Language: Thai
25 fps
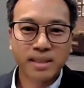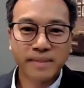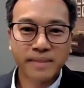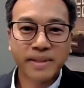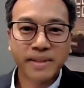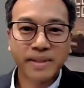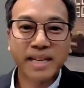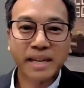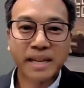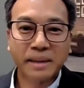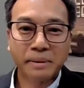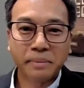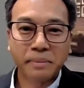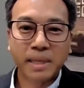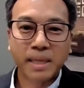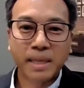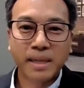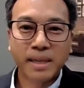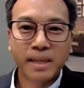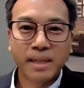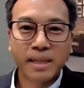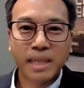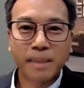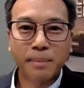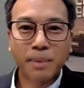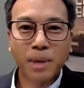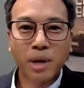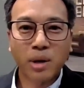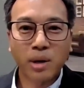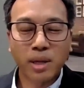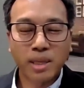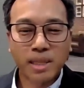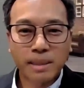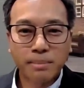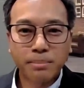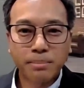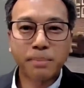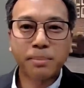ใช่ไหมครับแต่พอ
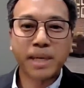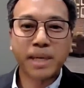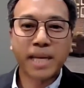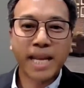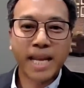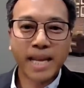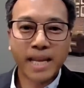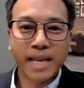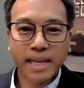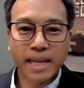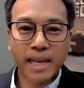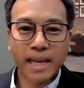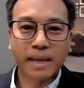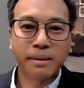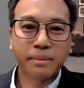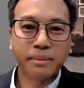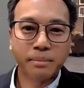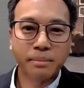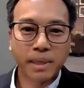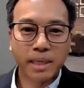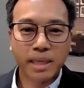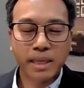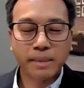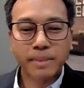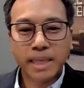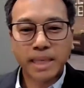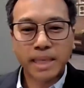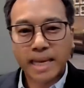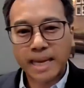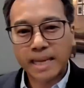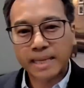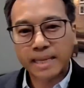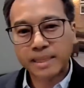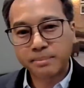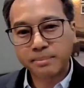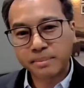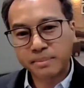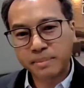เขาเริ่มเปิดประเทศเนี่ยมันก็มี
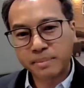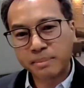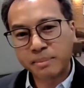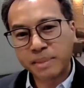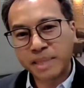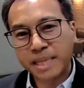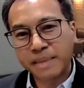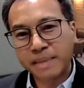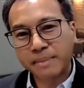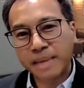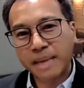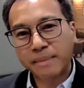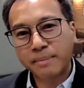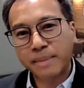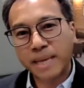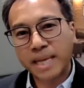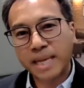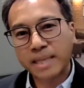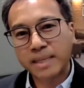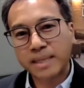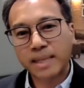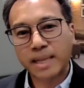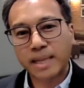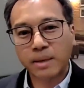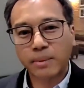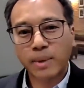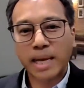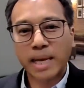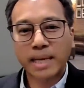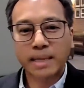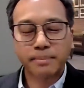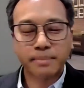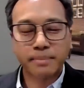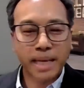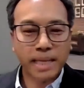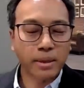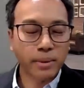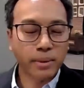การมันมี demand มากขึ้นอะไรก็ว่า
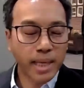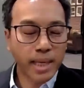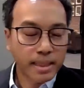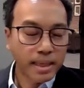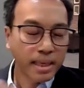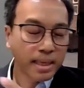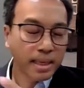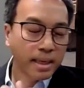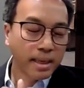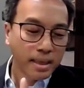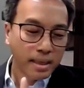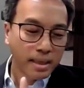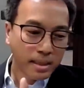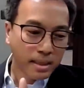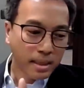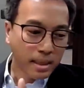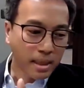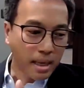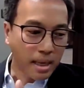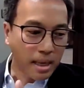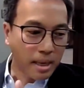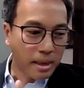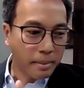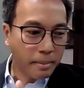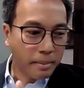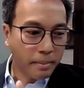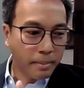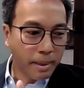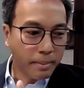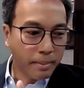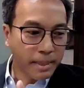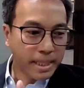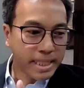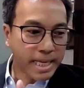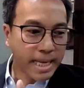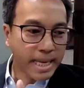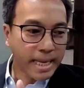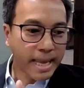กันไปแต่ว่ามัน
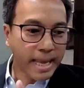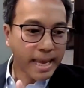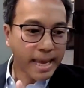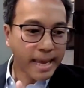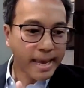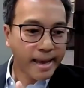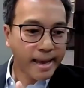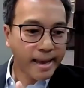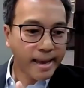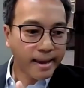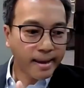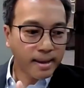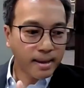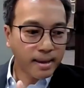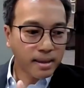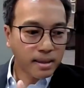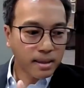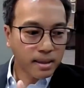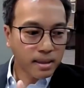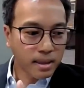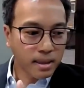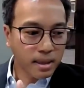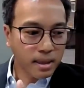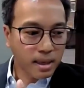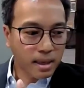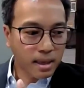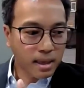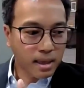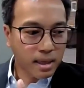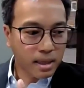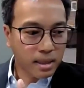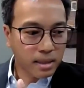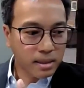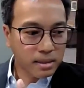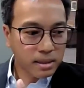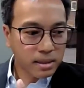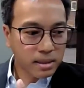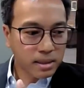ไม่ใช่แค่
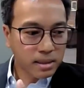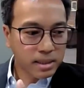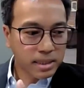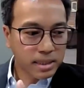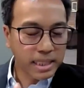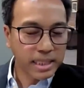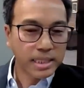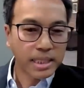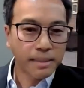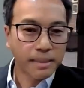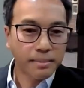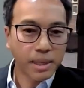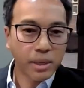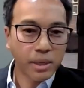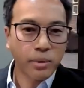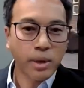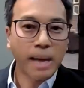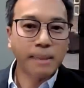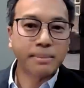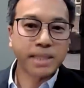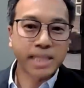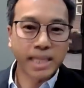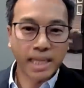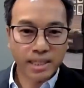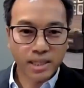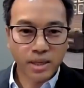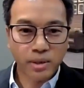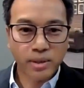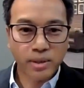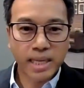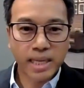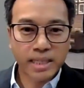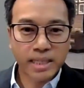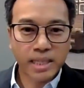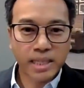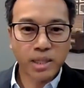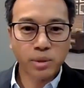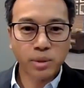สิ่งที่มีความเสี่ยงเท่า
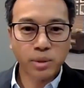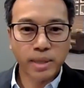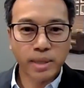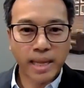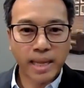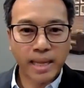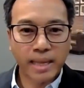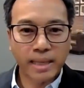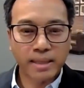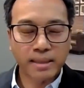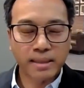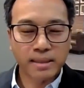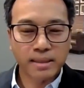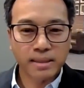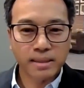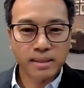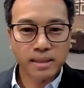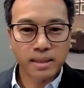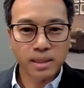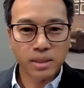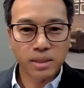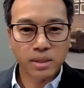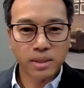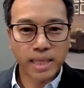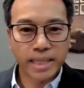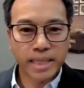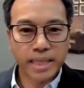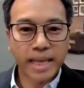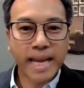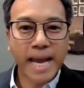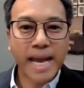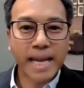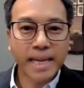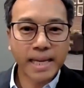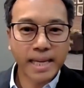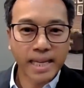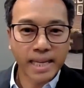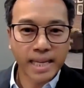นั้นที่อยู่ในอยู่ในตะ
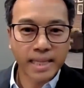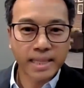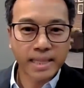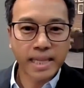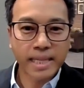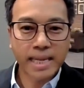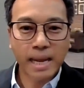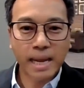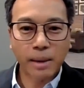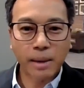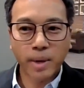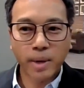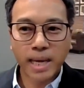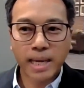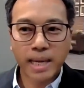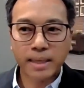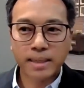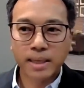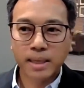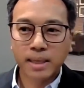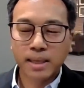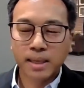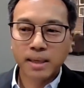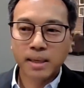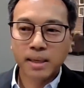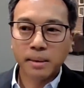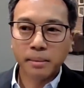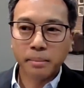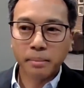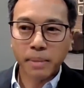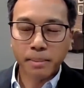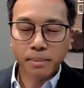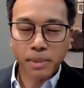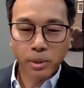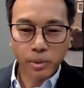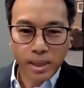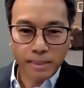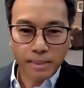กร้านี้แต่ถามว่า
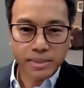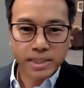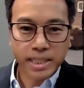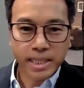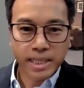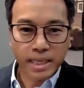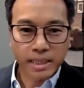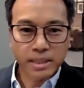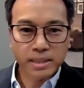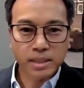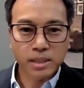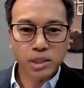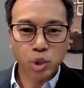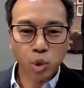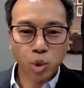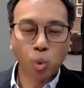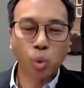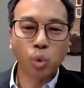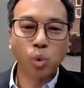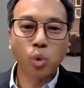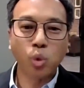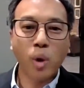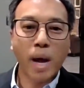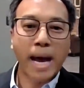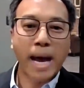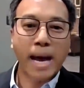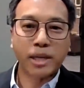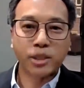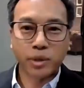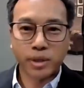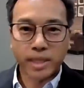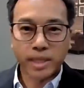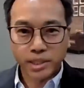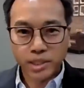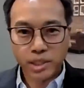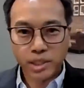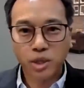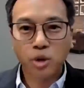มันมีความเสี่ยงสูงกว่า
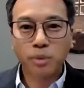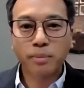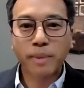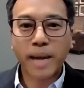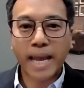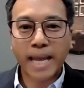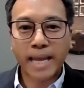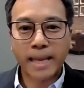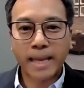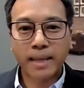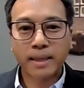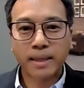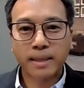traditional ไหม